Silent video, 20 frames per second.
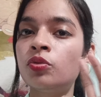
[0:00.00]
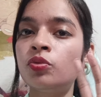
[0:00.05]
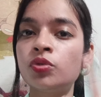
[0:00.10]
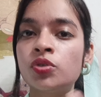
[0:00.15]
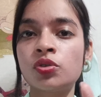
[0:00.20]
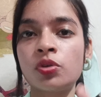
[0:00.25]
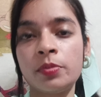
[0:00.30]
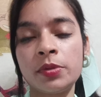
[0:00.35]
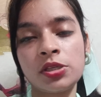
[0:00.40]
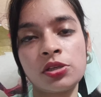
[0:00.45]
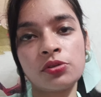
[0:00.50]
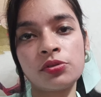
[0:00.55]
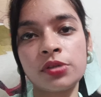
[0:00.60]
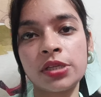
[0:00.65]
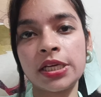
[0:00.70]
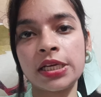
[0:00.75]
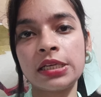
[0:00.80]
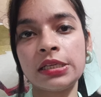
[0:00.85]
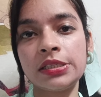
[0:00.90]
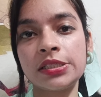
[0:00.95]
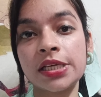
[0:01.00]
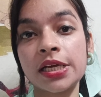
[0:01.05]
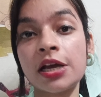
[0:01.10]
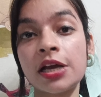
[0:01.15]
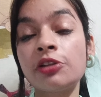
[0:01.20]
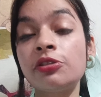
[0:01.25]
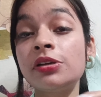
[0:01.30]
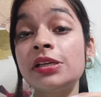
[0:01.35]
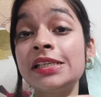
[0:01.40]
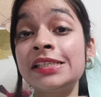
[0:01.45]
तो उसको भी जरूर देख
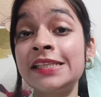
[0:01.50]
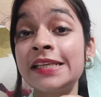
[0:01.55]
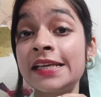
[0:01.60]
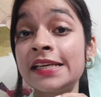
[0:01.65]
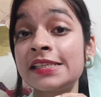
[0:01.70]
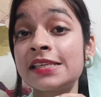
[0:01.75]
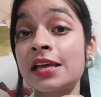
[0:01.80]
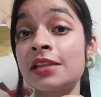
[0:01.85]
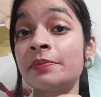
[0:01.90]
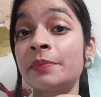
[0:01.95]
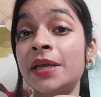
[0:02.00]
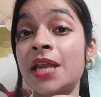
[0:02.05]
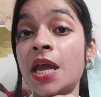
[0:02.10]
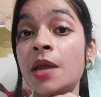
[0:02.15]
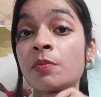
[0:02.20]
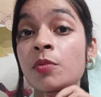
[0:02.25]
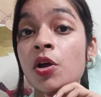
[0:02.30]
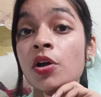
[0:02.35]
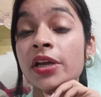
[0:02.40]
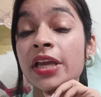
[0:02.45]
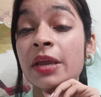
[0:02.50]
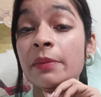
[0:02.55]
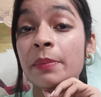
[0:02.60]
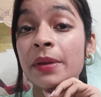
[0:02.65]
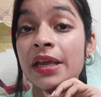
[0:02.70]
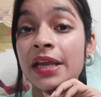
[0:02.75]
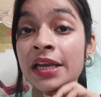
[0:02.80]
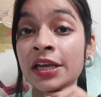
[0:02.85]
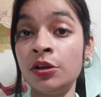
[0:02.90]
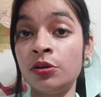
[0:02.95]
लीजिएगा तो इसी के साथ मेरा ब्लॉग यहीं
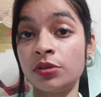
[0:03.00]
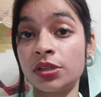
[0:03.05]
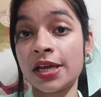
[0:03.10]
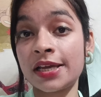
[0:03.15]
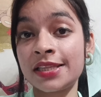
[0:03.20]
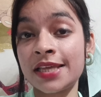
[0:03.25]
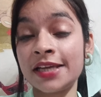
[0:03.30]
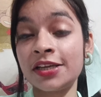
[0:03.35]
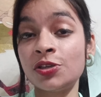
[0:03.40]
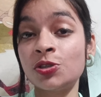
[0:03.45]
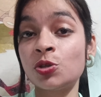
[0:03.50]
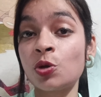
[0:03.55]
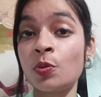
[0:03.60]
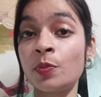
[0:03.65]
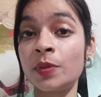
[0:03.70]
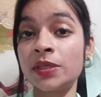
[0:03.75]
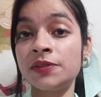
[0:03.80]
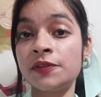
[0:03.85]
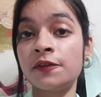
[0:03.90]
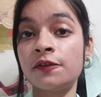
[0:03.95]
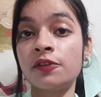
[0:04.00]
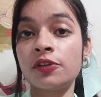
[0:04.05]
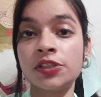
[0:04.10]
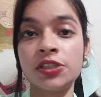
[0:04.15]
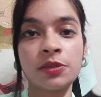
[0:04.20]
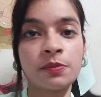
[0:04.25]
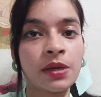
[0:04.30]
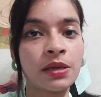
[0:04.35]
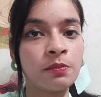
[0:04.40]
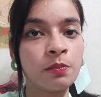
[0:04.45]
पे एंड होता है थैंक यू सो मच फॉर
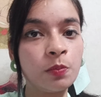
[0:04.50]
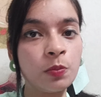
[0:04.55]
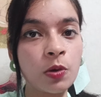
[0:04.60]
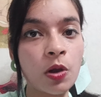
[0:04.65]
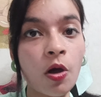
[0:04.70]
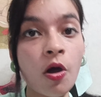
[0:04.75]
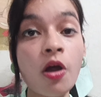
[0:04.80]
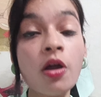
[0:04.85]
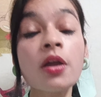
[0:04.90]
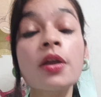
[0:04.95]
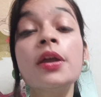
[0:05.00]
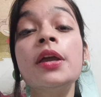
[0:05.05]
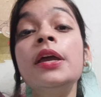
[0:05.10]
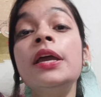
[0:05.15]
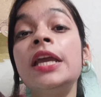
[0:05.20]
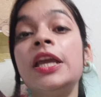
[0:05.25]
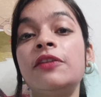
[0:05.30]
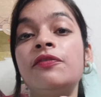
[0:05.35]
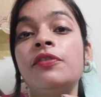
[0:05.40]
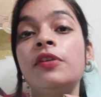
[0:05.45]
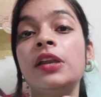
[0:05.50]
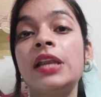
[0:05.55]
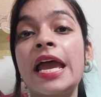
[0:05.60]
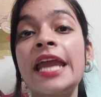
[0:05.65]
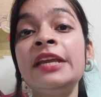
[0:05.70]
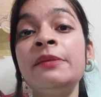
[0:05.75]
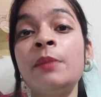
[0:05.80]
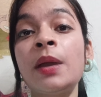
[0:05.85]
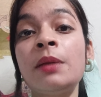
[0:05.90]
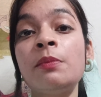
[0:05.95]
वॉचिंग माई ब्लॉग इफ यू
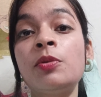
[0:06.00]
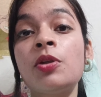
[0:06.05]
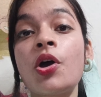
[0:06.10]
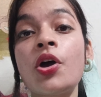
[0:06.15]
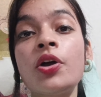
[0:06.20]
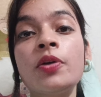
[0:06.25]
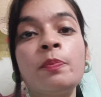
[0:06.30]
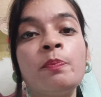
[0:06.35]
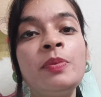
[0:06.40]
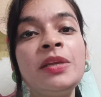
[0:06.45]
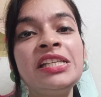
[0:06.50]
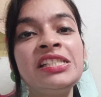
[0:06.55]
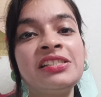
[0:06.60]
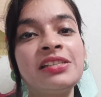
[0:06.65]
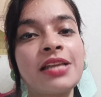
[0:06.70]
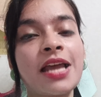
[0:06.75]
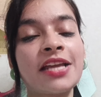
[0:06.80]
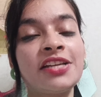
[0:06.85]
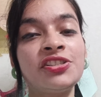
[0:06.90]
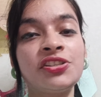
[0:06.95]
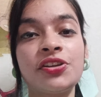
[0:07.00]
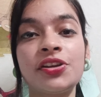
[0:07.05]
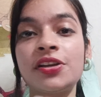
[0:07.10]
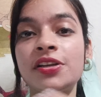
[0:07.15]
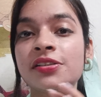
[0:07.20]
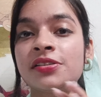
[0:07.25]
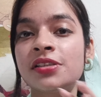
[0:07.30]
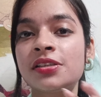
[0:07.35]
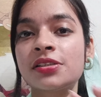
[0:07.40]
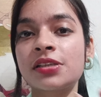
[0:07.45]
लाइक माई ब्लॉग प्लीज लाइक शेयर
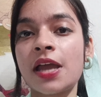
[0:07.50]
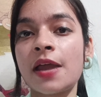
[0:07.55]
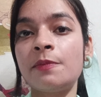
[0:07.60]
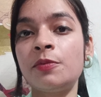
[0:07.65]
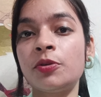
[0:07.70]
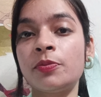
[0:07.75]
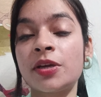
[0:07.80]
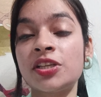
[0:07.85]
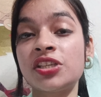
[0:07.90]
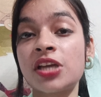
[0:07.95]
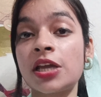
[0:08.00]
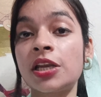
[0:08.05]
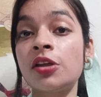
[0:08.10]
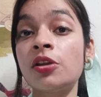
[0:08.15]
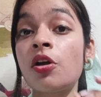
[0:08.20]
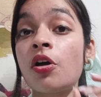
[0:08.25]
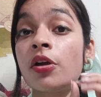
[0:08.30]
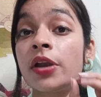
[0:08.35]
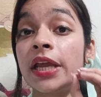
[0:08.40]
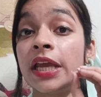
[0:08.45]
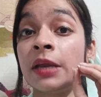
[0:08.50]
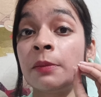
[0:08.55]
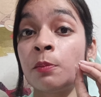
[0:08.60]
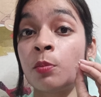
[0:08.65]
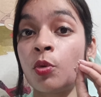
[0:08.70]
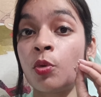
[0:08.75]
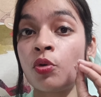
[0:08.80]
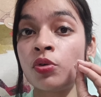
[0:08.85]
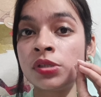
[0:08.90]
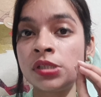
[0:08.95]
एंड सब्सक्राइब टू माई चैनल और एक
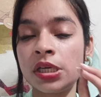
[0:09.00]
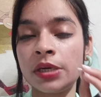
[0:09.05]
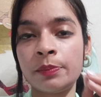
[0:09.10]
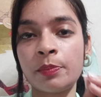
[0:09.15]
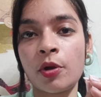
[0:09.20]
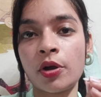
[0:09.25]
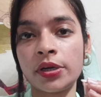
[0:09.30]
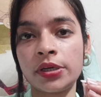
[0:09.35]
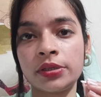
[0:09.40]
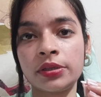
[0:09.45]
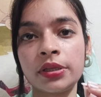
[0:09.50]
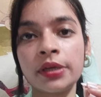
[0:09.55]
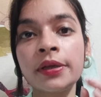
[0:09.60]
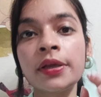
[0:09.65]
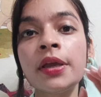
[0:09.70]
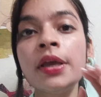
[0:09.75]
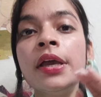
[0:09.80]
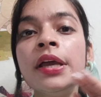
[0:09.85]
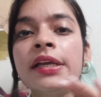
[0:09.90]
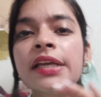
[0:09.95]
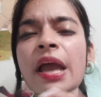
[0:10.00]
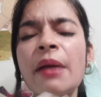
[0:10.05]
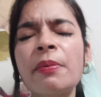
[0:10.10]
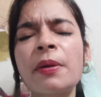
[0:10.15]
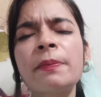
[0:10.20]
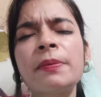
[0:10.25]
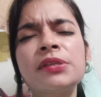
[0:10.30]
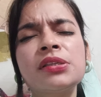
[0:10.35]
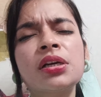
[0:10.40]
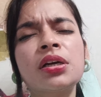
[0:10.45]
मोस्ट इंपॉर्टेंट थिंग कि
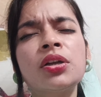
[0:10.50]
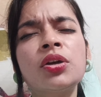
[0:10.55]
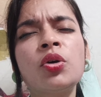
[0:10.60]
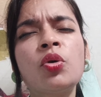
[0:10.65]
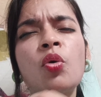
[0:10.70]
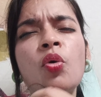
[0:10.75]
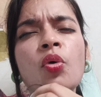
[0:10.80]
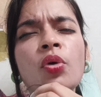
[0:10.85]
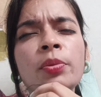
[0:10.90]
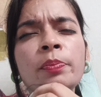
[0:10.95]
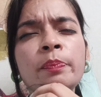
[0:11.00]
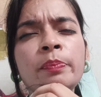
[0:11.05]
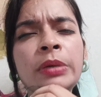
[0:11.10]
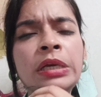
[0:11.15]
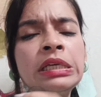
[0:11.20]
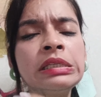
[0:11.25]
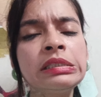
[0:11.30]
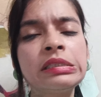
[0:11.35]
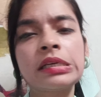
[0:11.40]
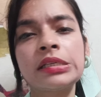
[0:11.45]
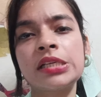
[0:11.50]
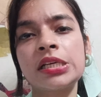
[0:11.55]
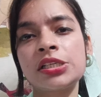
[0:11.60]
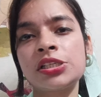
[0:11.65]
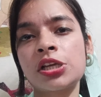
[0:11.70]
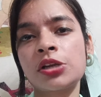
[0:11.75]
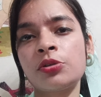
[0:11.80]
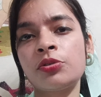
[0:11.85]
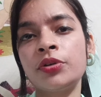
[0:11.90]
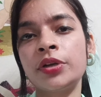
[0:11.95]
आपके पास अगर कोई भी
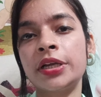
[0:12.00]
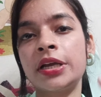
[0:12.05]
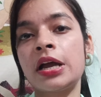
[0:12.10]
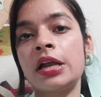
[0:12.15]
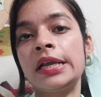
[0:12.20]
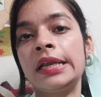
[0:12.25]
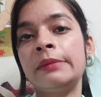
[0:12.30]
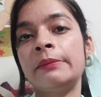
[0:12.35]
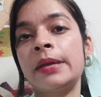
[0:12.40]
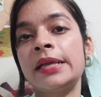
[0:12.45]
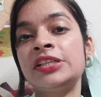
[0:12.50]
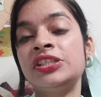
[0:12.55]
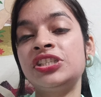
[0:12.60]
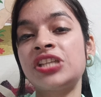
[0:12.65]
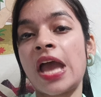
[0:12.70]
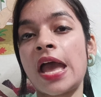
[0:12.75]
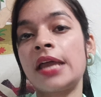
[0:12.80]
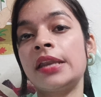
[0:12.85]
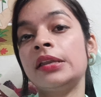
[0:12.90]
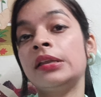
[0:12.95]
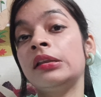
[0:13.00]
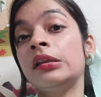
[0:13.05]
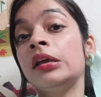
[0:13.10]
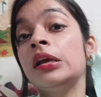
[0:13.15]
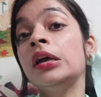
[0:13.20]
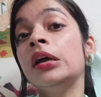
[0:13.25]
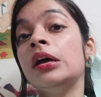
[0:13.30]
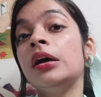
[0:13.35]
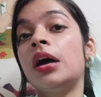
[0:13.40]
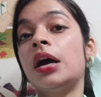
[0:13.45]
सजेशन हो रिगार्डिंग माई चैनल
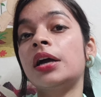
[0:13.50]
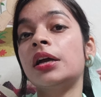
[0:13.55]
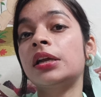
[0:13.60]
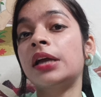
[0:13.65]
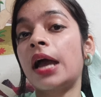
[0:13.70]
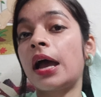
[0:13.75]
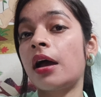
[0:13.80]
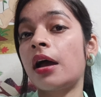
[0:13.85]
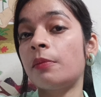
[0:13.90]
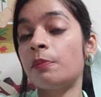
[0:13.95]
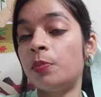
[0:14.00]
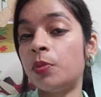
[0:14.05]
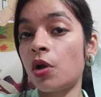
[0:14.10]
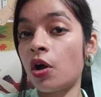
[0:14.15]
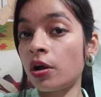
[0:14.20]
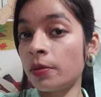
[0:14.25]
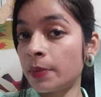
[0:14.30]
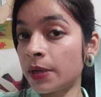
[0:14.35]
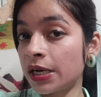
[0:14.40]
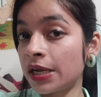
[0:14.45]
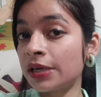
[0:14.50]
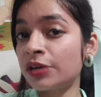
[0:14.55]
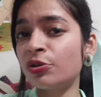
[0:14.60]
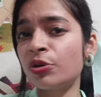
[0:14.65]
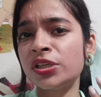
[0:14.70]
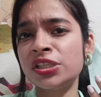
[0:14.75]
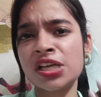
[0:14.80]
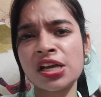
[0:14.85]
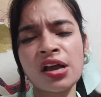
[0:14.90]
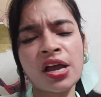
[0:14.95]
अगर कहाँ ब्लॉग बनाए
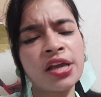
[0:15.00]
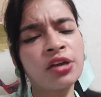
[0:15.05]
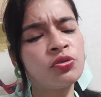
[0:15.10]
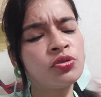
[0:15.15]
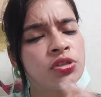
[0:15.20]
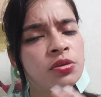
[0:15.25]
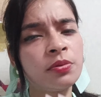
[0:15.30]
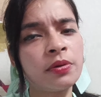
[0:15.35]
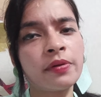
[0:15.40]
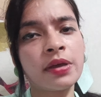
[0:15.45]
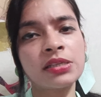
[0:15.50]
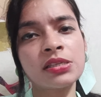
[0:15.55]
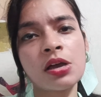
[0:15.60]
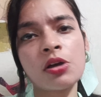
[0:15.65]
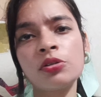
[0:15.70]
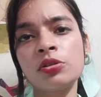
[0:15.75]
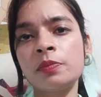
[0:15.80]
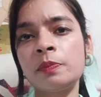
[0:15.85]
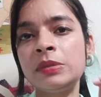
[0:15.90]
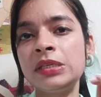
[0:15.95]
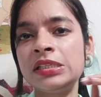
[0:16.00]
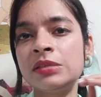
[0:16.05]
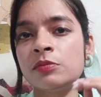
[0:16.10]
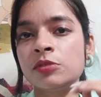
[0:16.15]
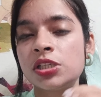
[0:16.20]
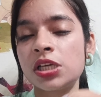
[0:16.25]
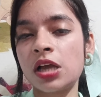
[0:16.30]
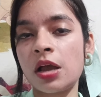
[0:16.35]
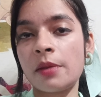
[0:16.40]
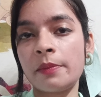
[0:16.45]
कोई जगह या कुछ भी वैसा हो तो प्लीज
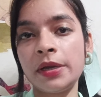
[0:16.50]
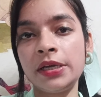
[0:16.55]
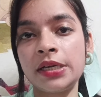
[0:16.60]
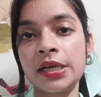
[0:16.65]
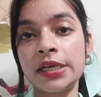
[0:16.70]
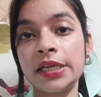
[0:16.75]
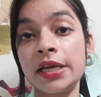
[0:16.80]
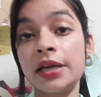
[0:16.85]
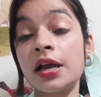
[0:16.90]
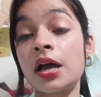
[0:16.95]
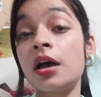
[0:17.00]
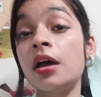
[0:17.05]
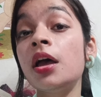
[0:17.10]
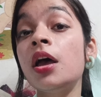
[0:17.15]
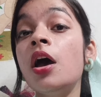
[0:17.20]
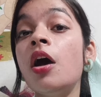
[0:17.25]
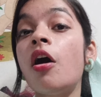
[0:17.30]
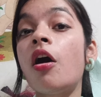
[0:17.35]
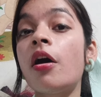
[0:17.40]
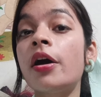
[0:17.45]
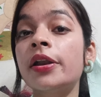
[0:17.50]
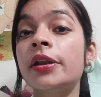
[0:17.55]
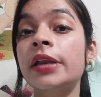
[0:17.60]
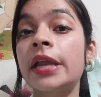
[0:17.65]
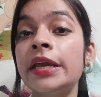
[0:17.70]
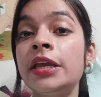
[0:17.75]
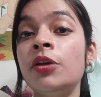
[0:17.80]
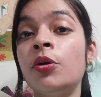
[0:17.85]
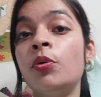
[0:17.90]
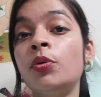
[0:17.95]
मुझे कमेंट करिएगा और
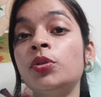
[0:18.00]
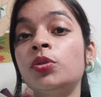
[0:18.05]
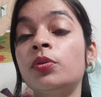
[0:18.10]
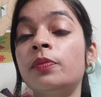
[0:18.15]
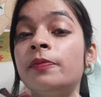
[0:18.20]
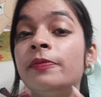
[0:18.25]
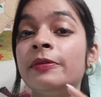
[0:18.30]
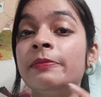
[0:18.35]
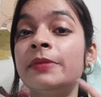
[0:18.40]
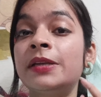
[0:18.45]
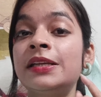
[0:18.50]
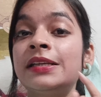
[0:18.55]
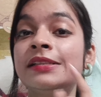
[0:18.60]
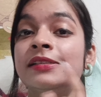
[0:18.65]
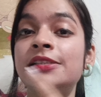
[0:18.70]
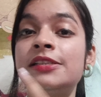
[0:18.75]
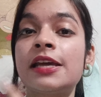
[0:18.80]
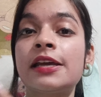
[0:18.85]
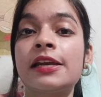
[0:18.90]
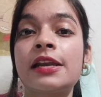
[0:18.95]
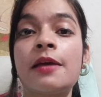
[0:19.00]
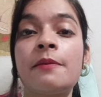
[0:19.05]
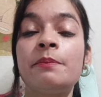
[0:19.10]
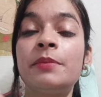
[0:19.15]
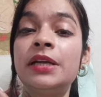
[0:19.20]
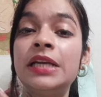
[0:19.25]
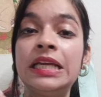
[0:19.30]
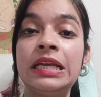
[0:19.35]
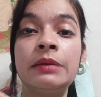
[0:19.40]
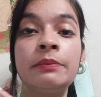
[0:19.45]
नहीं हो तो फिर मेरे इंस्टाग्राम
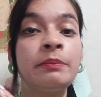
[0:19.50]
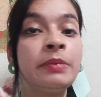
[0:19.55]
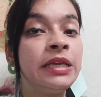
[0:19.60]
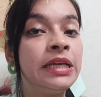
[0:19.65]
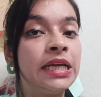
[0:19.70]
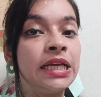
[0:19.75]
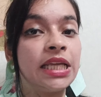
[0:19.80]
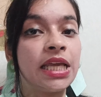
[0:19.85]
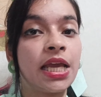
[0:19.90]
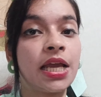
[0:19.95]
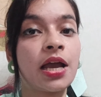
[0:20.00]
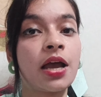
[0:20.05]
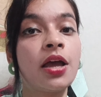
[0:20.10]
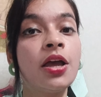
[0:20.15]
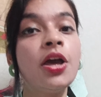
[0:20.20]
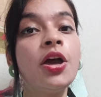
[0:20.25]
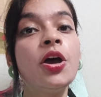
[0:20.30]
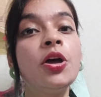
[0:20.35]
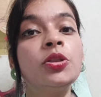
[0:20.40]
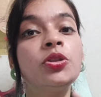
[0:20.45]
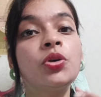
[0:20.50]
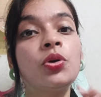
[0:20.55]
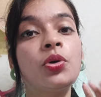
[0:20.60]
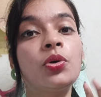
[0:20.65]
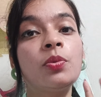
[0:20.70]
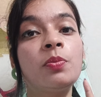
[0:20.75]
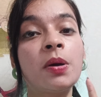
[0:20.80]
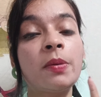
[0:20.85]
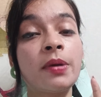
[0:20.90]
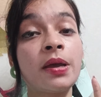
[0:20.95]
पर डीएम भी करिएगा
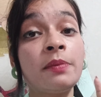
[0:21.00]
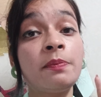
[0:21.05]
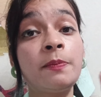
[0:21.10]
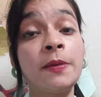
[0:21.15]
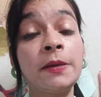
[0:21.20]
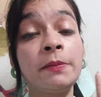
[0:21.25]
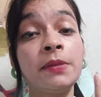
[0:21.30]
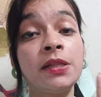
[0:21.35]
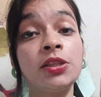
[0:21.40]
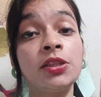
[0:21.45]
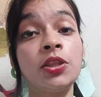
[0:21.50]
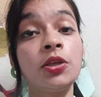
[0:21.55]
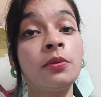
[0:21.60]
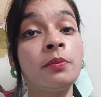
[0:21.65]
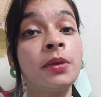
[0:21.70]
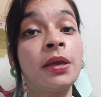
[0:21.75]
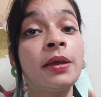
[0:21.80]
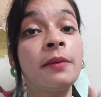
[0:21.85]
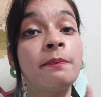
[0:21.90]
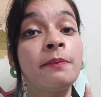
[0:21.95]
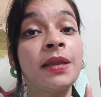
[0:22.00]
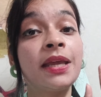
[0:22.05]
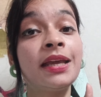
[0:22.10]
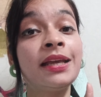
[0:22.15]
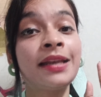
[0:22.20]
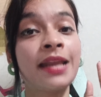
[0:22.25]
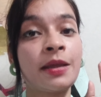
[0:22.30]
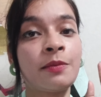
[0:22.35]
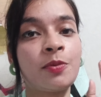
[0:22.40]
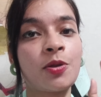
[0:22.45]
तो बाय फिर मिलती हूँ मैं अपने
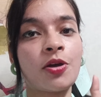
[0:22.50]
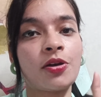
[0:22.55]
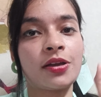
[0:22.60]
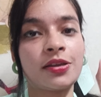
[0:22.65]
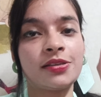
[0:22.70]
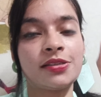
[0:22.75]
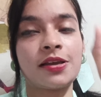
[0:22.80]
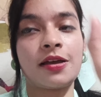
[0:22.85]
एक नए ब्लॉग के